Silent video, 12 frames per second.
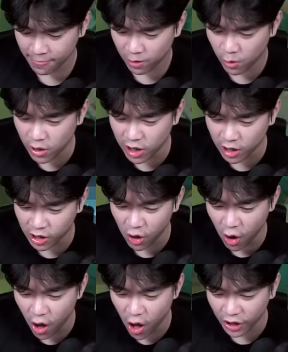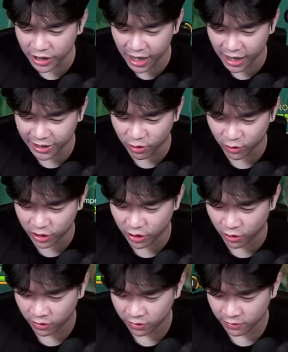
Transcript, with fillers: Gue udah glory lagi loh ini loh.